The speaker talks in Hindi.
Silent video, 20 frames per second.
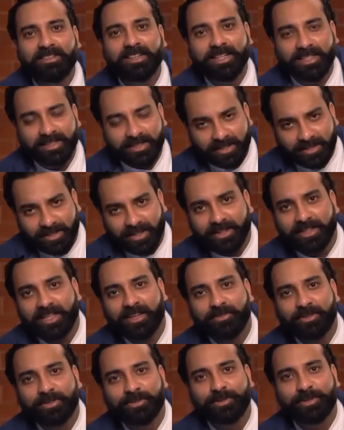मैंने कहा चल चलते हैं
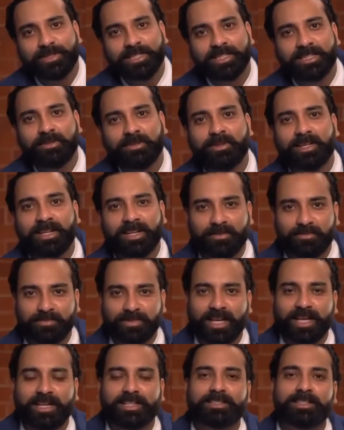अभी स्कूल चलते हैं पहले हम
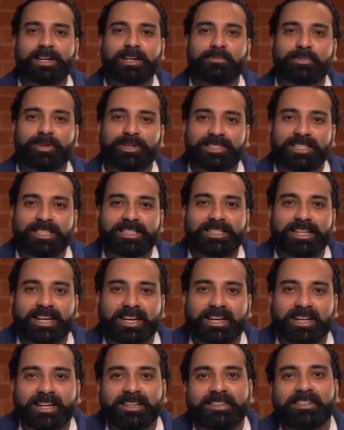साइकिल स्टैंड पहुंचे
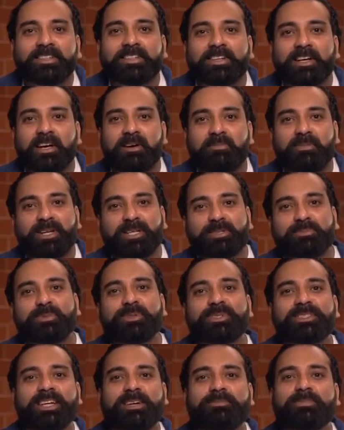जाके हमारे
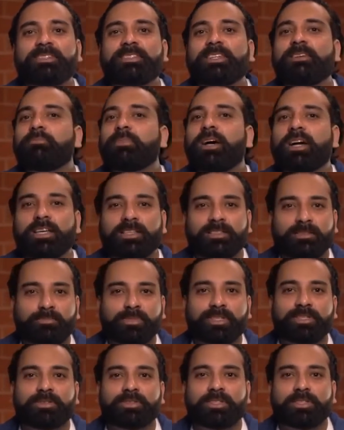स्पोर्ट्स कैप्टन साहब बाकी सब
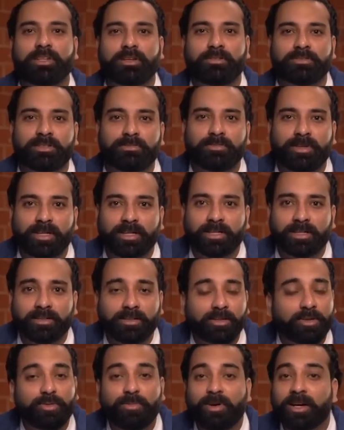बच्चों से ट्राउजर मांग रहे हैं
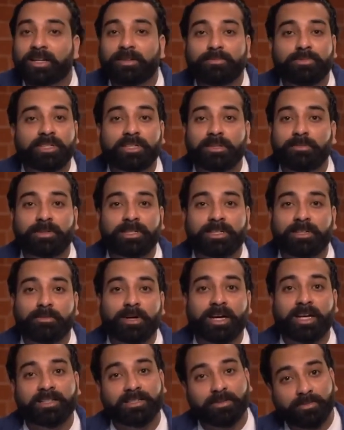क्यों मांग रहे हैं मुझे नहीं पता
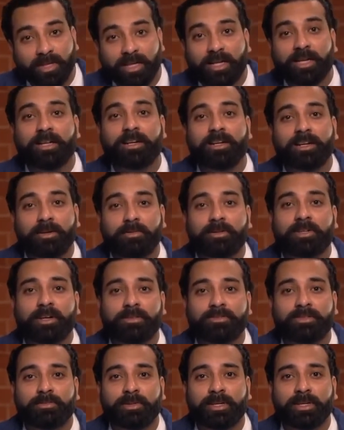बाकी सब ने अलग कलर की
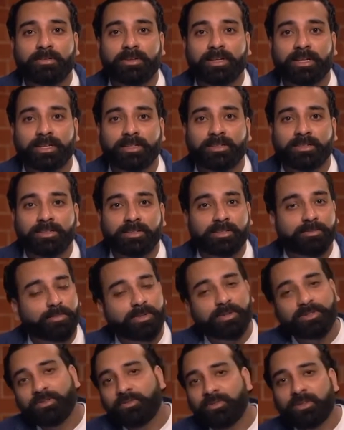ट्राउजर पहनी हुई है
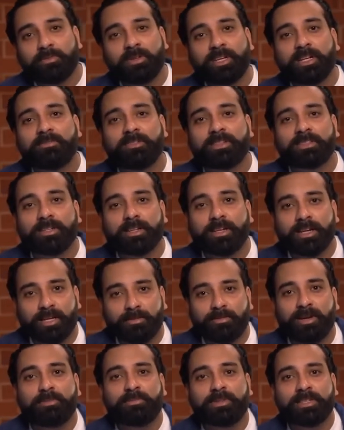बस वो फिर भी रिक्वेस्ट कर रहा है कि
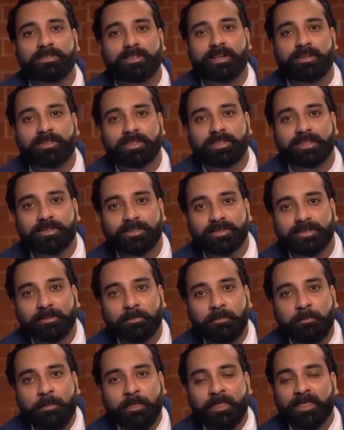भाई प्लीज ट्राउजर दे दो
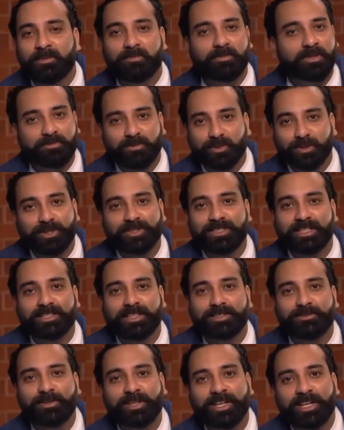पर वो तो
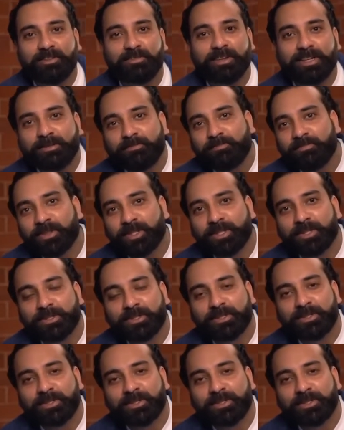सक्सेसफुल नहीं हुआ तो